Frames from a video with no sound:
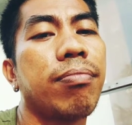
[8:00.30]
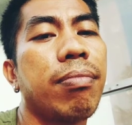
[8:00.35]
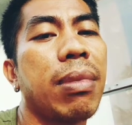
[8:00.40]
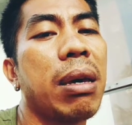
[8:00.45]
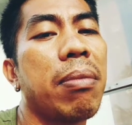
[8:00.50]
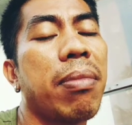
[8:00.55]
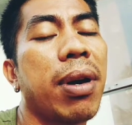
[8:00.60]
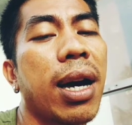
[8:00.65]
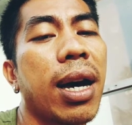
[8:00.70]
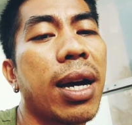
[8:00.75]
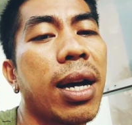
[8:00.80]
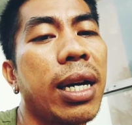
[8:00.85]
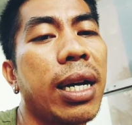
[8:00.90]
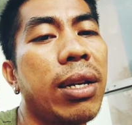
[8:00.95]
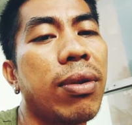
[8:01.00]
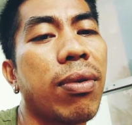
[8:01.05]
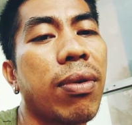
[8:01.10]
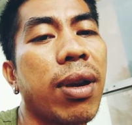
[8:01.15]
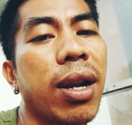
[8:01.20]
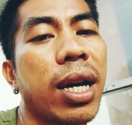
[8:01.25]
May mga
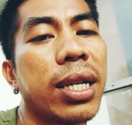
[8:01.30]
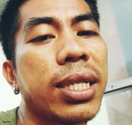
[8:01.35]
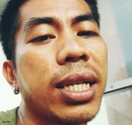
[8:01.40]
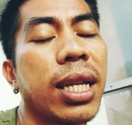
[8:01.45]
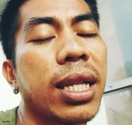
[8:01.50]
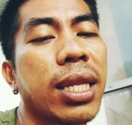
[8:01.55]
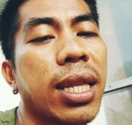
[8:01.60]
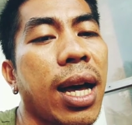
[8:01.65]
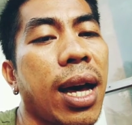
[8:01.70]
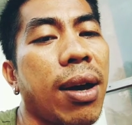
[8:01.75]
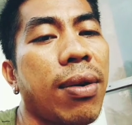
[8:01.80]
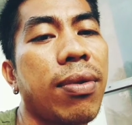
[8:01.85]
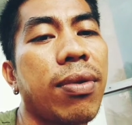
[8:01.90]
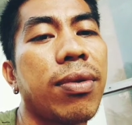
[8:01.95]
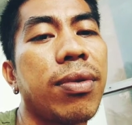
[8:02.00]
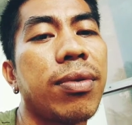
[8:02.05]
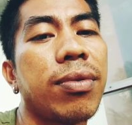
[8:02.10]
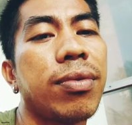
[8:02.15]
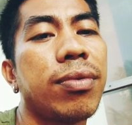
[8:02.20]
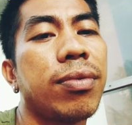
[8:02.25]
ganong klaseng
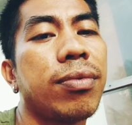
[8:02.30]
tao.